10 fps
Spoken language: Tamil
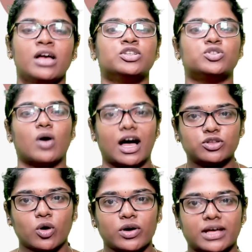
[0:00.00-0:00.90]
ஸோ
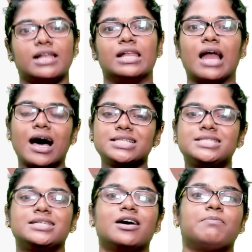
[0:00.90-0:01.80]
அதோட
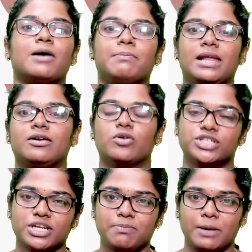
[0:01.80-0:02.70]
லாஸ்ட் இயர் பப்ளிக்
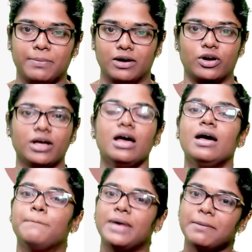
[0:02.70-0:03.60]
கொஷின் பேப்பரோட
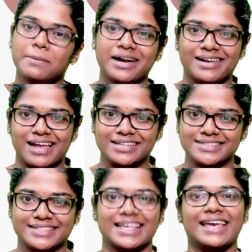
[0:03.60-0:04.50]
பேப்பர்
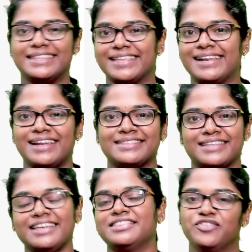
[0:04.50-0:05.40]
அனாலிசிஸ் இதெல்லாம்
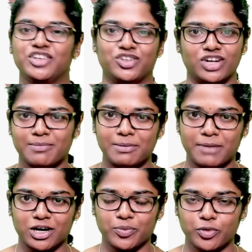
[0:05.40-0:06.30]
தான் இந்த வீடியோவில் நம்ம
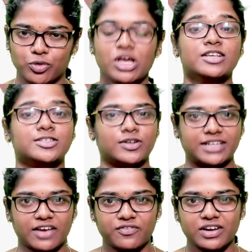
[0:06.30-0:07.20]
பார்க்க போகிறோம் ஸோ
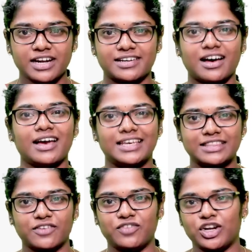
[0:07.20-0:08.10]
டெஃபினட்டாக
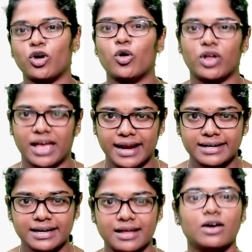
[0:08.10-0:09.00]
இந்த வீடியோவோட
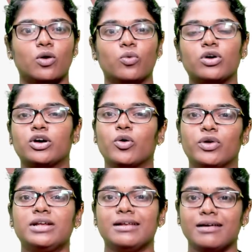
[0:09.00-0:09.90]
எண்டில் உங்களுக்கு ஒரு
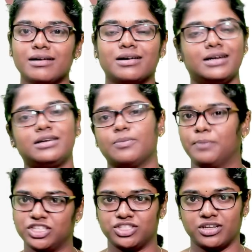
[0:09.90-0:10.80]
கிளியர் கட்
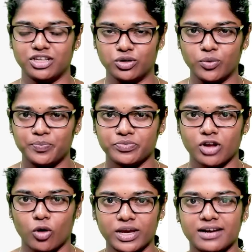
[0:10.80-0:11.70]
பிக்சர் இருக்கும்
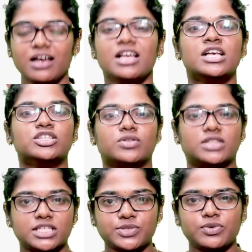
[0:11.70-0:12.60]
ஓகேங்களா ஸோ
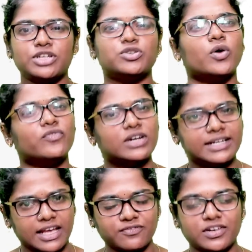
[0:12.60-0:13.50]
திஸ் வீடியோ வில்
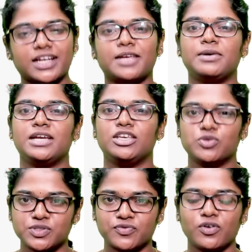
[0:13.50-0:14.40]
டெஃபினெட்லி பி
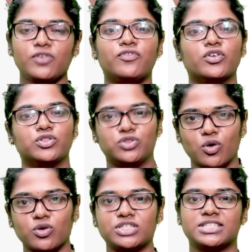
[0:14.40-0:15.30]
யூஸ்ஃபுல் ஃபார்
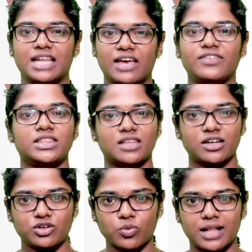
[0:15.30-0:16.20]
தோஸ் லெவன்த்
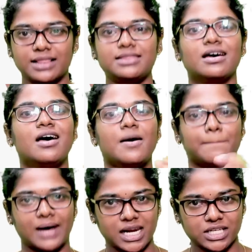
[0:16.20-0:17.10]
அண்ட் டுவெல்த்
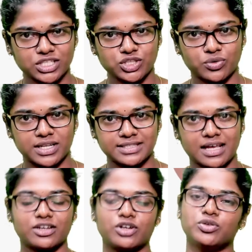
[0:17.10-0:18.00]
பயாலஜி ஸ்டூடெண்ட்ஸாக
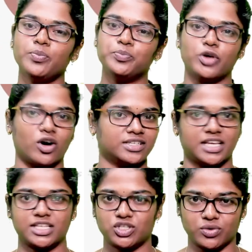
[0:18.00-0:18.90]
இருக்கட்டும் பியூர்
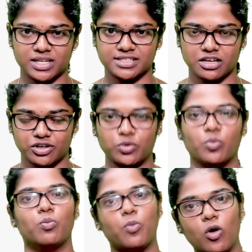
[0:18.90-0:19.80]
சயின்ஸ் ஸ்டூடெண்ட்ஸாக இருக்கட்டும்
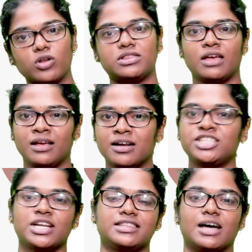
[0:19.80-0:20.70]
போத் இங்கிலீஷ்
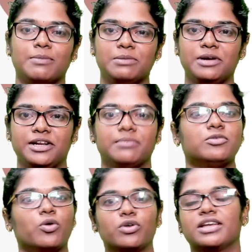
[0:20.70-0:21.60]
அண்ட் தமிழ் மீடியம்
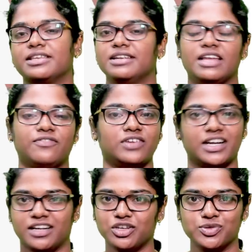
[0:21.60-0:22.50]
உங்களுக்கு இது
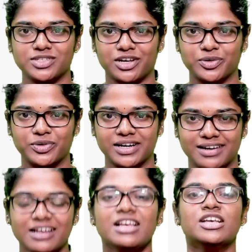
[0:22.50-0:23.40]
டெஃபினட்டாக யூஸாக இருக்கும் கண்ணா
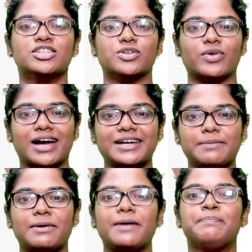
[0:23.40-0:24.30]
ஸோ
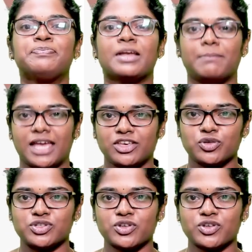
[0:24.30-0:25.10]
கண்டிப்பாக மேக் யூஸ்